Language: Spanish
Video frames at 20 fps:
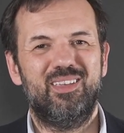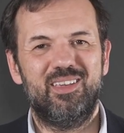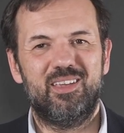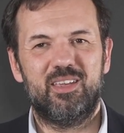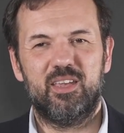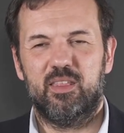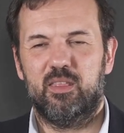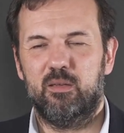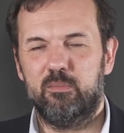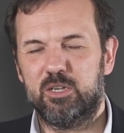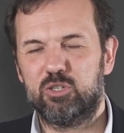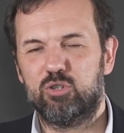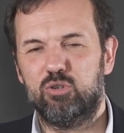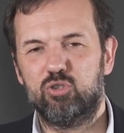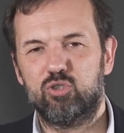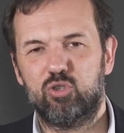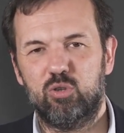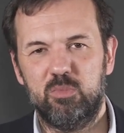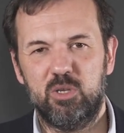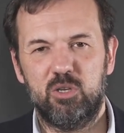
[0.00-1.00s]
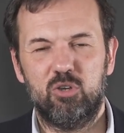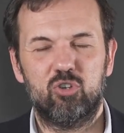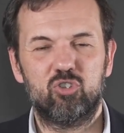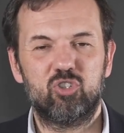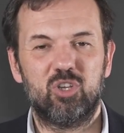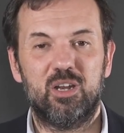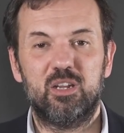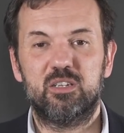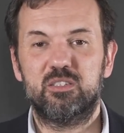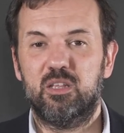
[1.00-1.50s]
y que además los
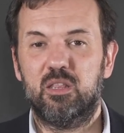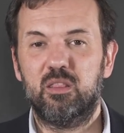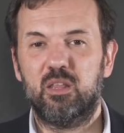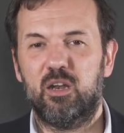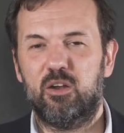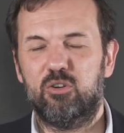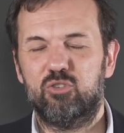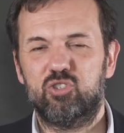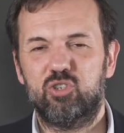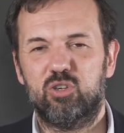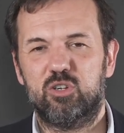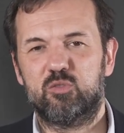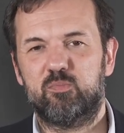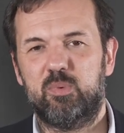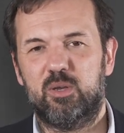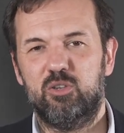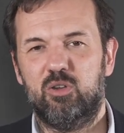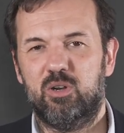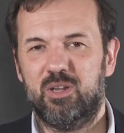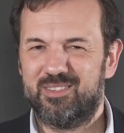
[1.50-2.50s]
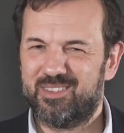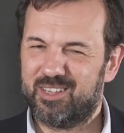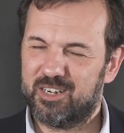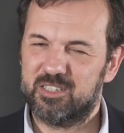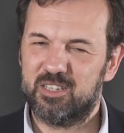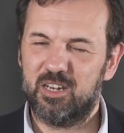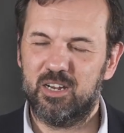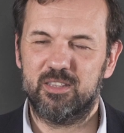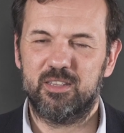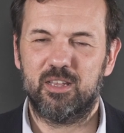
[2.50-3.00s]
domingos a las 10 de la noche hora española,
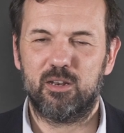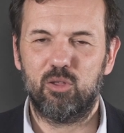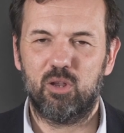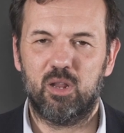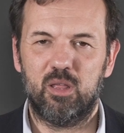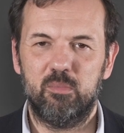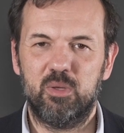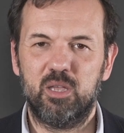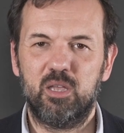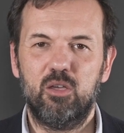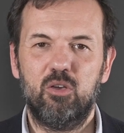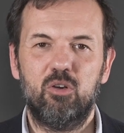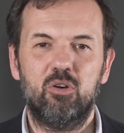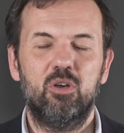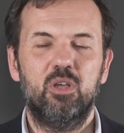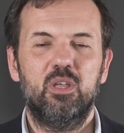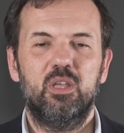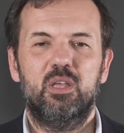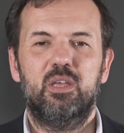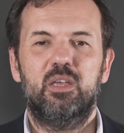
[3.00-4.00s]
3 de la tarde hora de México,